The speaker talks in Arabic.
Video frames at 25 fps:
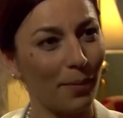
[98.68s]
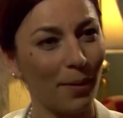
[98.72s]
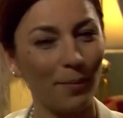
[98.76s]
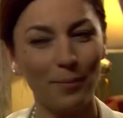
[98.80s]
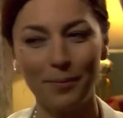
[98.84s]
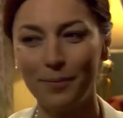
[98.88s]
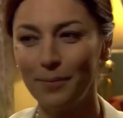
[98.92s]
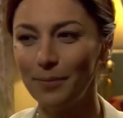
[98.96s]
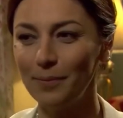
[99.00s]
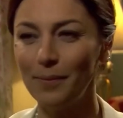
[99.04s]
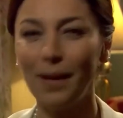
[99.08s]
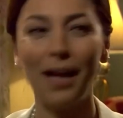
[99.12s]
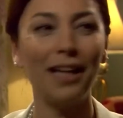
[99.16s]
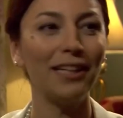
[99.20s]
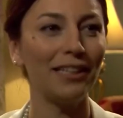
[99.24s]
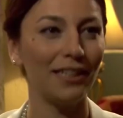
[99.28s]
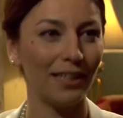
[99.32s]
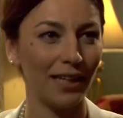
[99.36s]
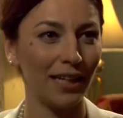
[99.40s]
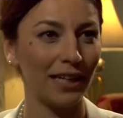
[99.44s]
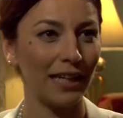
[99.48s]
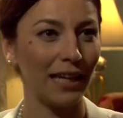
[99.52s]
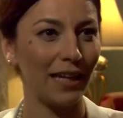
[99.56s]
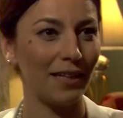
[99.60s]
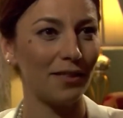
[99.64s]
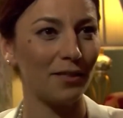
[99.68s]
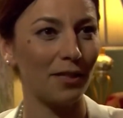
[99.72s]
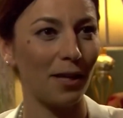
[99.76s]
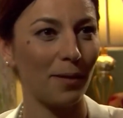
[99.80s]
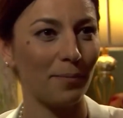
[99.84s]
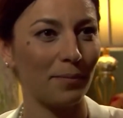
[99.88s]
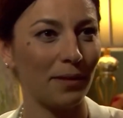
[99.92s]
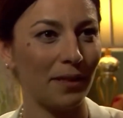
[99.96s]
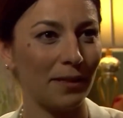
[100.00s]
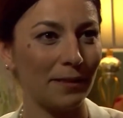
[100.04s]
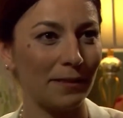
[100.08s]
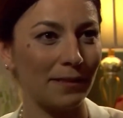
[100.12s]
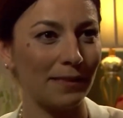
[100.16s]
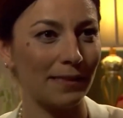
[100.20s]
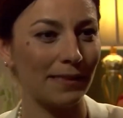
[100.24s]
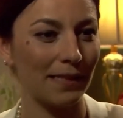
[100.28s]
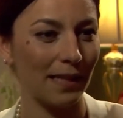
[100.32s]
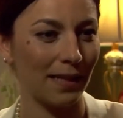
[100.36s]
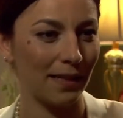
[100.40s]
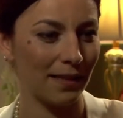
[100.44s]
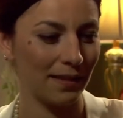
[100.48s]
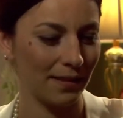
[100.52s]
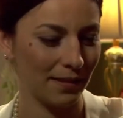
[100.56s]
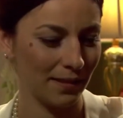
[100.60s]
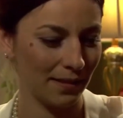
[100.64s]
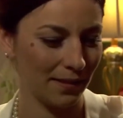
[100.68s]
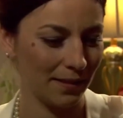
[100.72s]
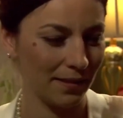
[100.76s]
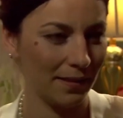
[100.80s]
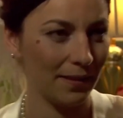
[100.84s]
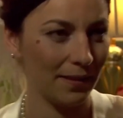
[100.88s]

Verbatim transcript: طيب أنا ما بطول نص ساعة وبرجع